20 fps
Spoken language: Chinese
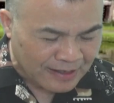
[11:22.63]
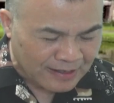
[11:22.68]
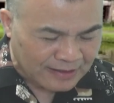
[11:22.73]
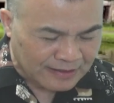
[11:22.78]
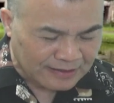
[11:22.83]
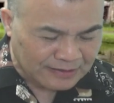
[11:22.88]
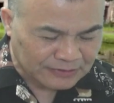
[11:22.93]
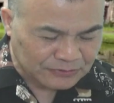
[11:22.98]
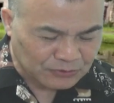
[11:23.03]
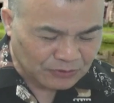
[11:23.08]

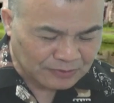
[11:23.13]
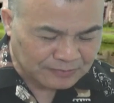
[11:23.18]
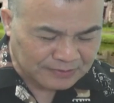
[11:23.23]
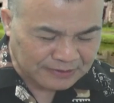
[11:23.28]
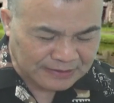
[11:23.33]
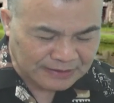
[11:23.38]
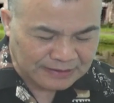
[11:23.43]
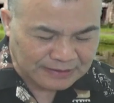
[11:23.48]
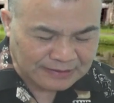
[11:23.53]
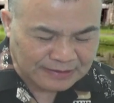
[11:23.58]
呃，所以我们
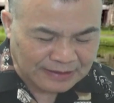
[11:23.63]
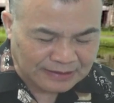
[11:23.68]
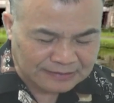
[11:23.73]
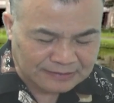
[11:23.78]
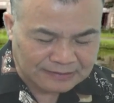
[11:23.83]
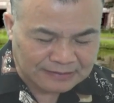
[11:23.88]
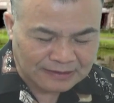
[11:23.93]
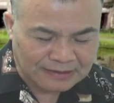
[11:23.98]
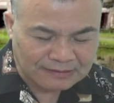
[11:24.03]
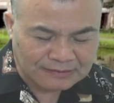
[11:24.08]
可以
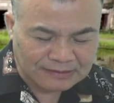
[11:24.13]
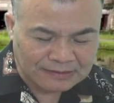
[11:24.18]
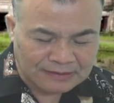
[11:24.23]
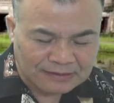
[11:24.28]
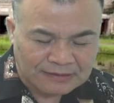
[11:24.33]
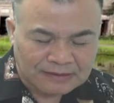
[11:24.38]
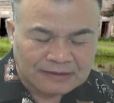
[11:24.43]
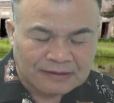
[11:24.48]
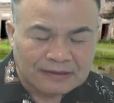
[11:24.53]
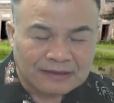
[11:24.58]
看到呢，
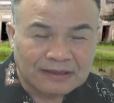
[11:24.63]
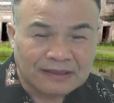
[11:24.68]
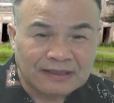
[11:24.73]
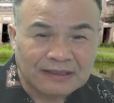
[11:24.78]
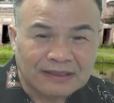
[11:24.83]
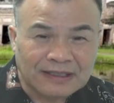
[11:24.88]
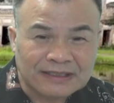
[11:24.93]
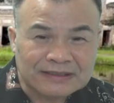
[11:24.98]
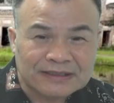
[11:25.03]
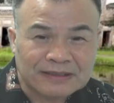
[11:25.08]

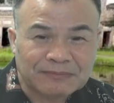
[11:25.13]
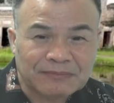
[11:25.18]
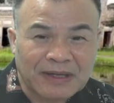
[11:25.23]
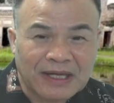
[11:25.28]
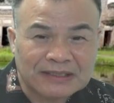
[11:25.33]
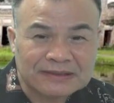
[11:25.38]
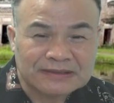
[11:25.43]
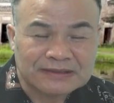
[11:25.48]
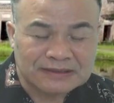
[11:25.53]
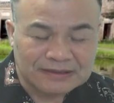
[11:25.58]
呃，而这八
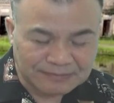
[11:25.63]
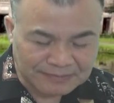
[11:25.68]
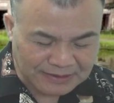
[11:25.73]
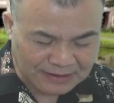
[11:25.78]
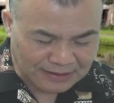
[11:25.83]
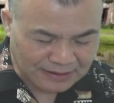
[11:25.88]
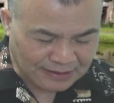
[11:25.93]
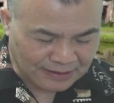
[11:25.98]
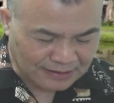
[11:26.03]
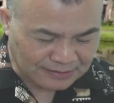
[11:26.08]
字里
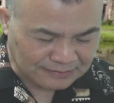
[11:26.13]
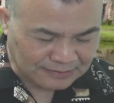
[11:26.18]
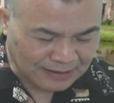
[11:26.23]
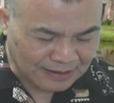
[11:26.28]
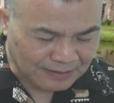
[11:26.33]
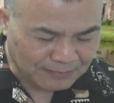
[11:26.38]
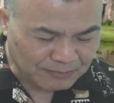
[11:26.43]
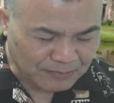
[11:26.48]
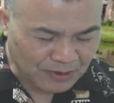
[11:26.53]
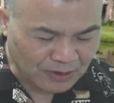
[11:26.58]
面哈，
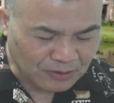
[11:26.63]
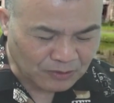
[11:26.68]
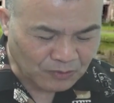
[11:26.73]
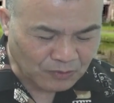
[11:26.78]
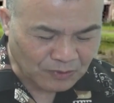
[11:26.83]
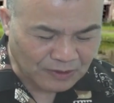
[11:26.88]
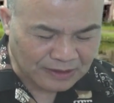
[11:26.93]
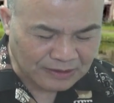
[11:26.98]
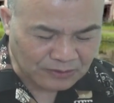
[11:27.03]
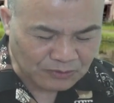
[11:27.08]
它包
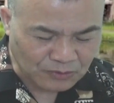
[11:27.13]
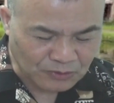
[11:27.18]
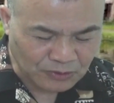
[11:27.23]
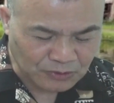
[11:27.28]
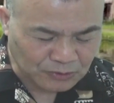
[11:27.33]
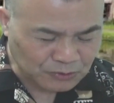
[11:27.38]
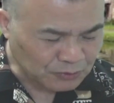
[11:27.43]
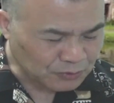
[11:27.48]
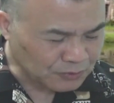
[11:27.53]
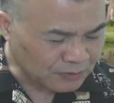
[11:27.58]
括
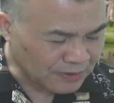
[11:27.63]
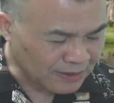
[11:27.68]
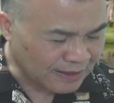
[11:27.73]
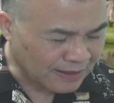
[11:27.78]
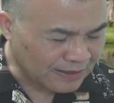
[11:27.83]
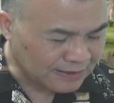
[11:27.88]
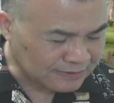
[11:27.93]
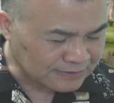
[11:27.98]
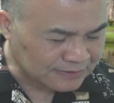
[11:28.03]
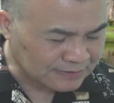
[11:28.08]
国语
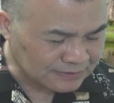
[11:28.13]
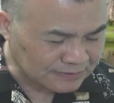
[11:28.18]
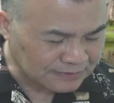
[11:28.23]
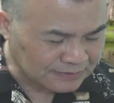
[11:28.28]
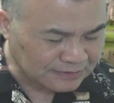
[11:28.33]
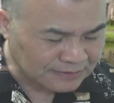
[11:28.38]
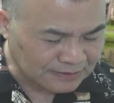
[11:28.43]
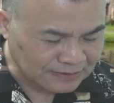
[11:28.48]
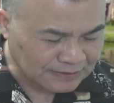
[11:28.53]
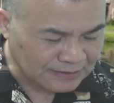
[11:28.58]
啦、诗
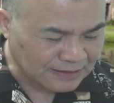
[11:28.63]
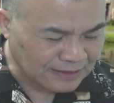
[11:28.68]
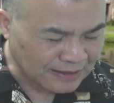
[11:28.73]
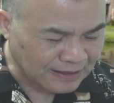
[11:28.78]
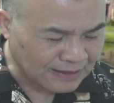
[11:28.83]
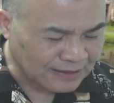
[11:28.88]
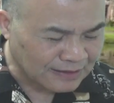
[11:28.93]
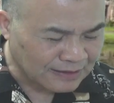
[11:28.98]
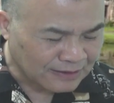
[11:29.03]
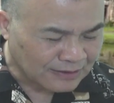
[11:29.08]
经
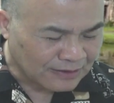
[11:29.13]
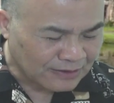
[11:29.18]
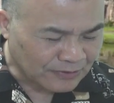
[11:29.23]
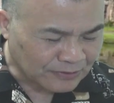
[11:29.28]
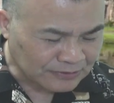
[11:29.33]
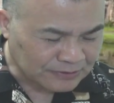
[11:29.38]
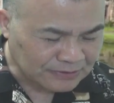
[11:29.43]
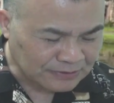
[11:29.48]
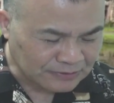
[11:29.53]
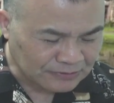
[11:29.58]
啦，
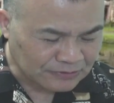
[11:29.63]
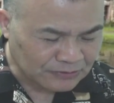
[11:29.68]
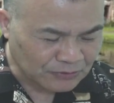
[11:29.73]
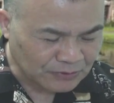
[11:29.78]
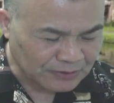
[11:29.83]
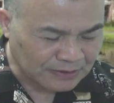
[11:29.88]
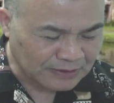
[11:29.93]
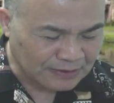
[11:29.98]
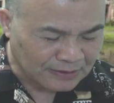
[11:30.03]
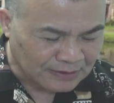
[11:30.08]
是不是所
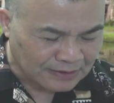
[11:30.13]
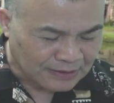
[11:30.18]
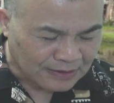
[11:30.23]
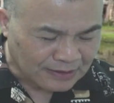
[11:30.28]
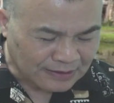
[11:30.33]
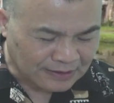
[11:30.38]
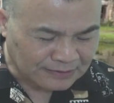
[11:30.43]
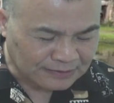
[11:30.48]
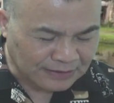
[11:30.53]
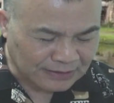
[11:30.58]
以呢，
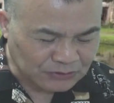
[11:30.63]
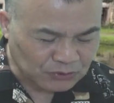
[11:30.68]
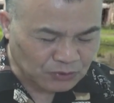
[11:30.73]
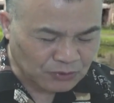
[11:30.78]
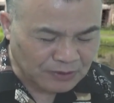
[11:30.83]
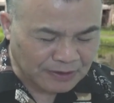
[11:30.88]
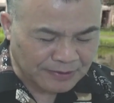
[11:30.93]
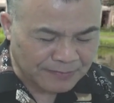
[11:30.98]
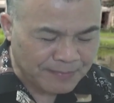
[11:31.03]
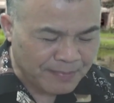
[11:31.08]
呃，他说
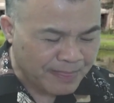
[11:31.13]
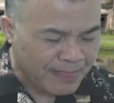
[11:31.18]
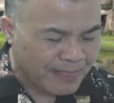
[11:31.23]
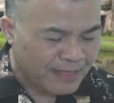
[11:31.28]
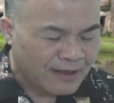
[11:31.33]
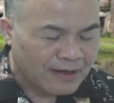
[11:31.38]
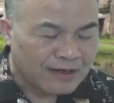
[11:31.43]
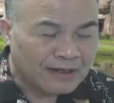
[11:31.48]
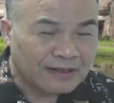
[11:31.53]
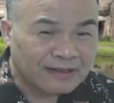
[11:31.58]
啊，
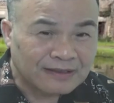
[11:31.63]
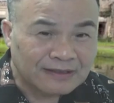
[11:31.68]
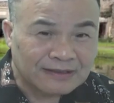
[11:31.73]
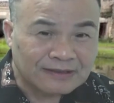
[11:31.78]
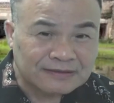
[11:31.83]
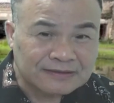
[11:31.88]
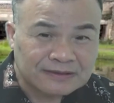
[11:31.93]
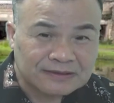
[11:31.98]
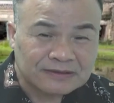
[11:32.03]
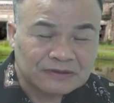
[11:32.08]
呃，《
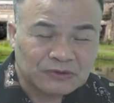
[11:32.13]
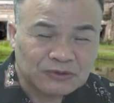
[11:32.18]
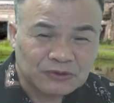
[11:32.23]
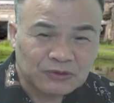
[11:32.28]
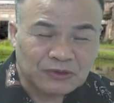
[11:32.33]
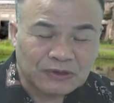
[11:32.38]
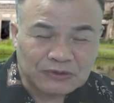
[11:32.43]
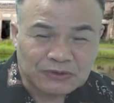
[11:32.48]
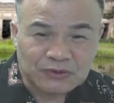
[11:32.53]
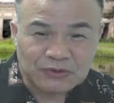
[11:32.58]
四库
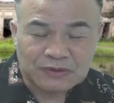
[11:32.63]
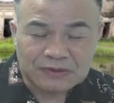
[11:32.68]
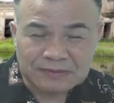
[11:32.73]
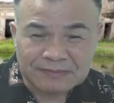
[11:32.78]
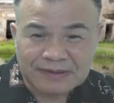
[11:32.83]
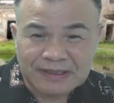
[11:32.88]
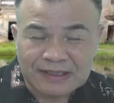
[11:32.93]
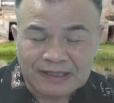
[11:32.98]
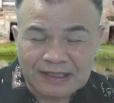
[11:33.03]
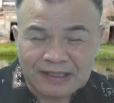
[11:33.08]
全书》里
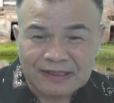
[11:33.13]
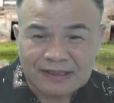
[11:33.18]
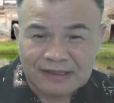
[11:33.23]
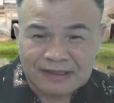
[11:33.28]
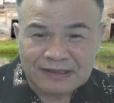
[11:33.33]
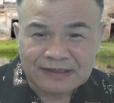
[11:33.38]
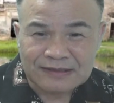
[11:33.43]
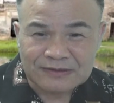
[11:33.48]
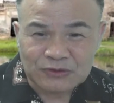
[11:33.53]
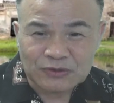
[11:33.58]
面呢，
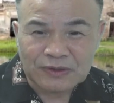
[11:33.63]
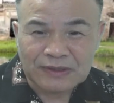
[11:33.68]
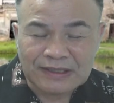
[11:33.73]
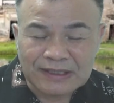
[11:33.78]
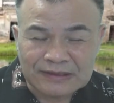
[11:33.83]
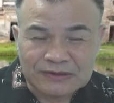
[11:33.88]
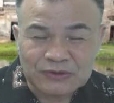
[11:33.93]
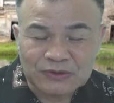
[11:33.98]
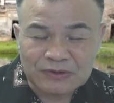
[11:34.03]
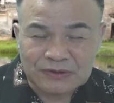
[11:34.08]
虽
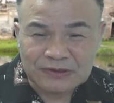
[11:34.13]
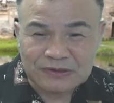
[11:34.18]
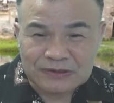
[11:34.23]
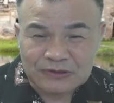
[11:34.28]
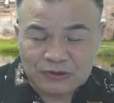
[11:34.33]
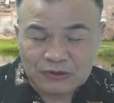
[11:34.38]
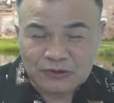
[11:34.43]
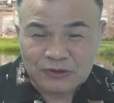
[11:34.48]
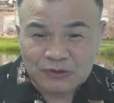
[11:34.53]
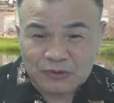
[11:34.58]
然说李
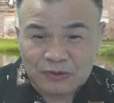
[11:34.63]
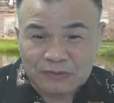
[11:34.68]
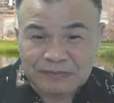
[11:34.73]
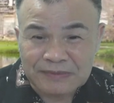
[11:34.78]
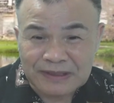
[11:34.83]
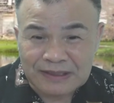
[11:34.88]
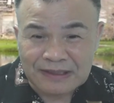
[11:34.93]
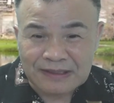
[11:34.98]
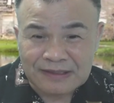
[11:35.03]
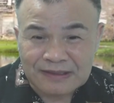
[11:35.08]
旭中论
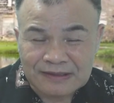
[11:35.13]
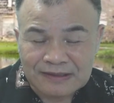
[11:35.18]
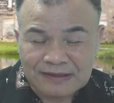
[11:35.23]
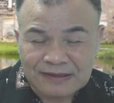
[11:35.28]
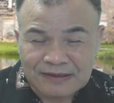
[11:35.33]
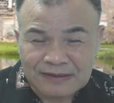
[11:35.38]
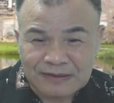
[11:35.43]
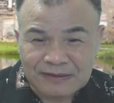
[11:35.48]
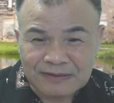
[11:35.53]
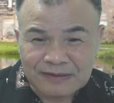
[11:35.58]
命
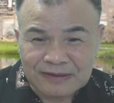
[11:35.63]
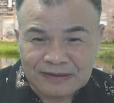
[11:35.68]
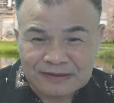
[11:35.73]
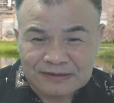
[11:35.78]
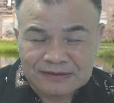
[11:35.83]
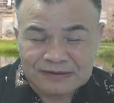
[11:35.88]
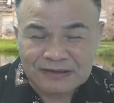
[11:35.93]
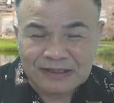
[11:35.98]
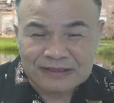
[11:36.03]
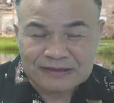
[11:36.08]

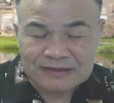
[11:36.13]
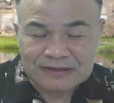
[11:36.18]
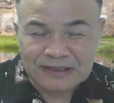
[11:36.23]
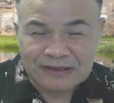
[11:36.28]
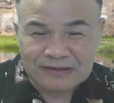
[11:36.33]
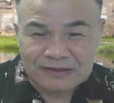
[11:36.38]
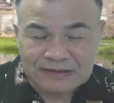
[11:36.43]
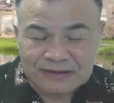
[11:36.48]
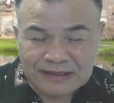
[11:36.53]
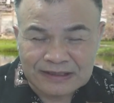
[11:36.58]
是按
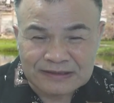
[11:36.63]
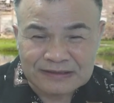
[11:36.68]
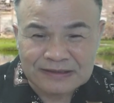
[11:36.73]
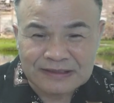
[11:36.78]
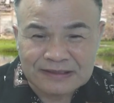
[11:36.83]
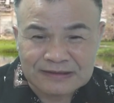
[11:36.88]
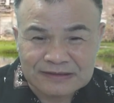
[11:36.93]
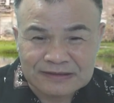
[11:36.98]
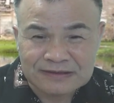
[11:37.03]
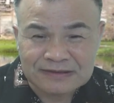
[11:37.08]
照年、月、
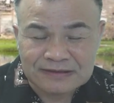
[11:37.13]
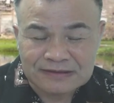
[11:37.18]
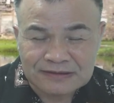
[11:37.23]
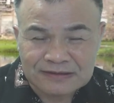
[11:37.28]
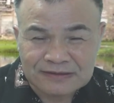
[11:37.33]
日、